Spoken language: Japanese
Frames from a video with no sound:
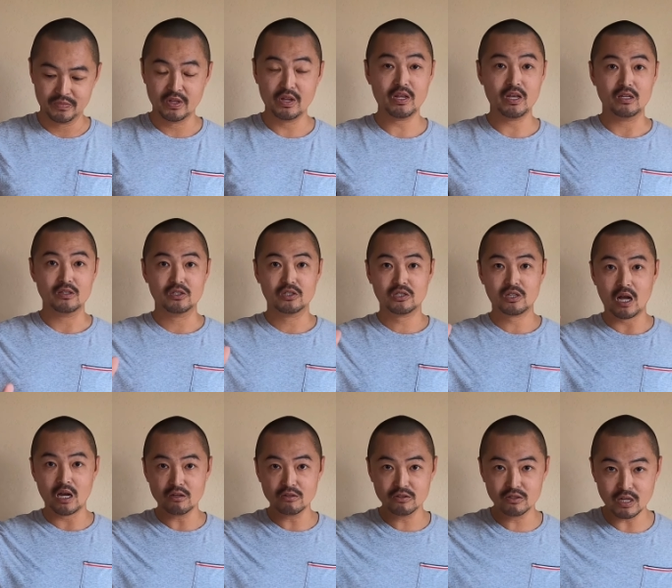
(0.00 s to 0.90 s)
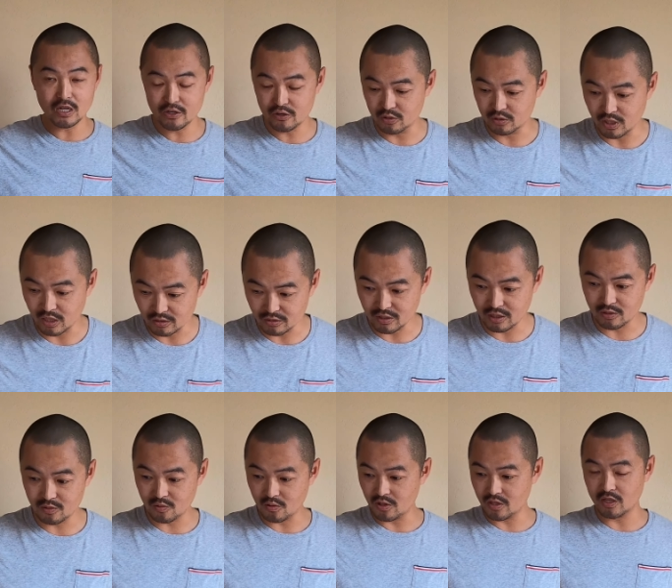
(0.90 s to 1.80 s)
でね、使う材料たっ
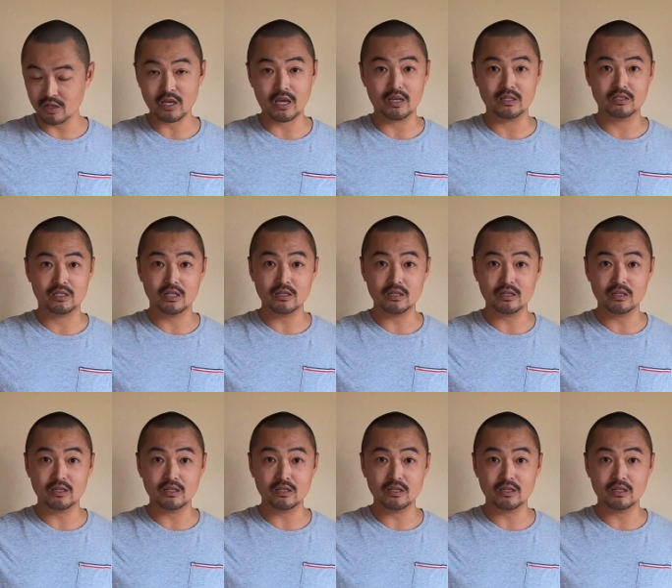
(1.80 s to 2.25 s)
たのこれだけ。